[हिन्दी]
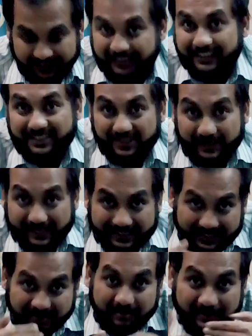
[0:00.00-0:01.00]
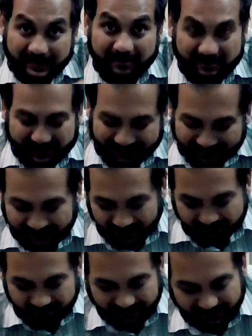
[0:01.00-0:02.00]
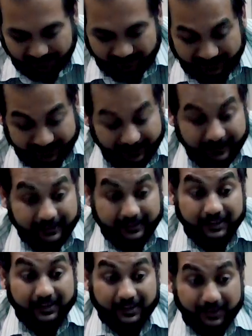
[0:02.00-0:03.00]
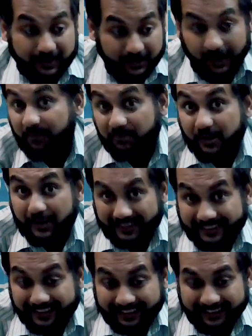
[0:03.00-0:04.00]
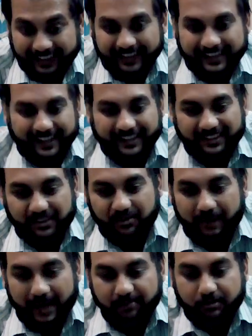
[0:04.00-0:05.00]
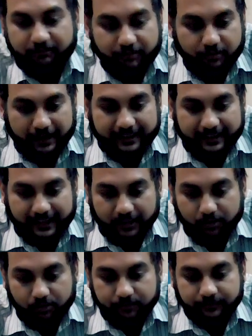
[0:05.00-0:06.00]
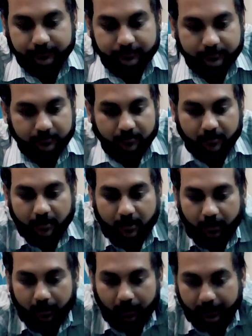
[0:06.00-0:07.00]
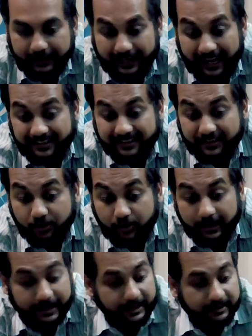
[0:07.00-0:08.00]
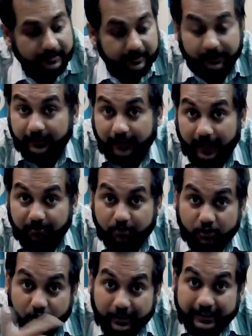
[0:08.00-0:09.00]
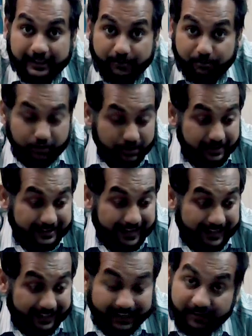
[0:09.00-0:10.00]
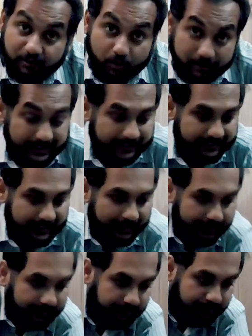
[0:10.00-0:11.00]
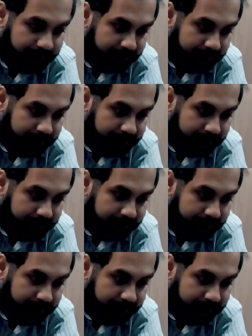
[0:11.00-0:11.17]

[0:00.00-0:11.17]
इतना छोटा जगह में मतलब आपको ज़्यादा रैप करना पड़ेगा हम वो कर सकते ही हैं तो मैं आपको फुटवेयर दिखा दूँ यहाँ से जो है आपको जो इनर पोर्शन सेक का है वो भी दिखता है